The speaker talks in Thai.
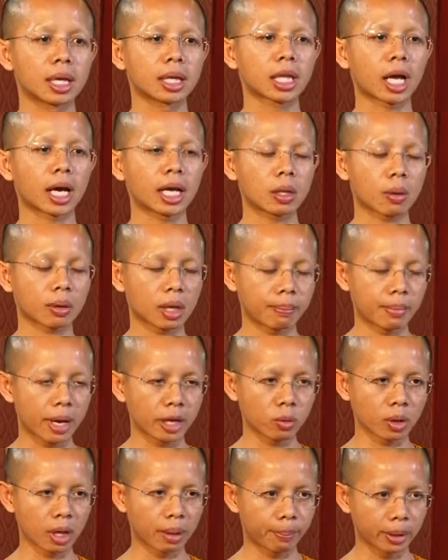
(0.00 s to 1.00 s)
ทำให้เรากลับมา
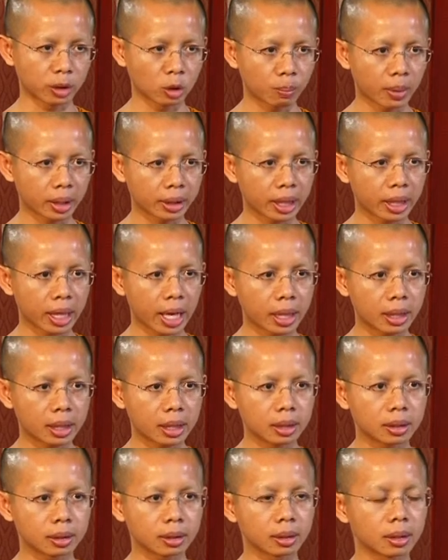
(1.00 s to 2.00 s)
อยู่กับปัจจุบันได้ง่าย
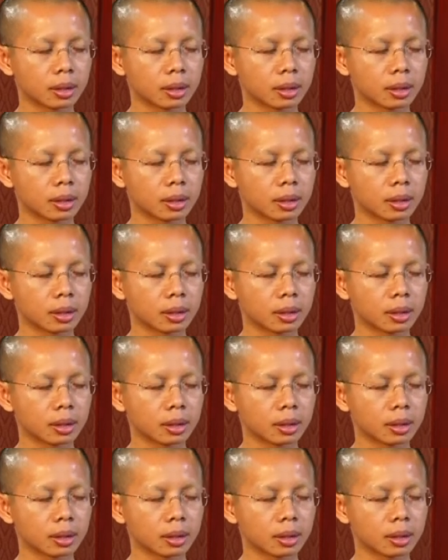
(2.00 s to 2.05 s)
ขึ้น